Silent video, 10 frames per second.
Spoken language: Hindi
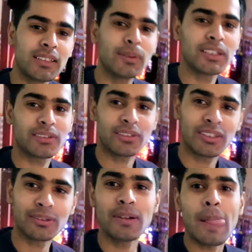इस वजह से और
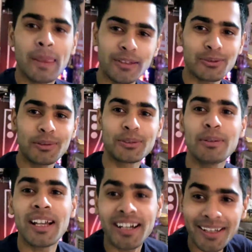देखो ये सुबह
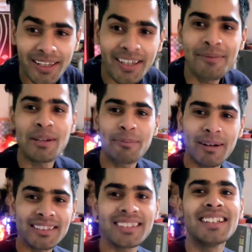सुबह आ गए मेरे
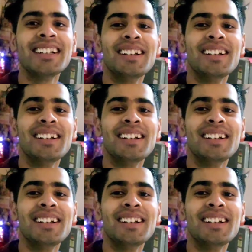पास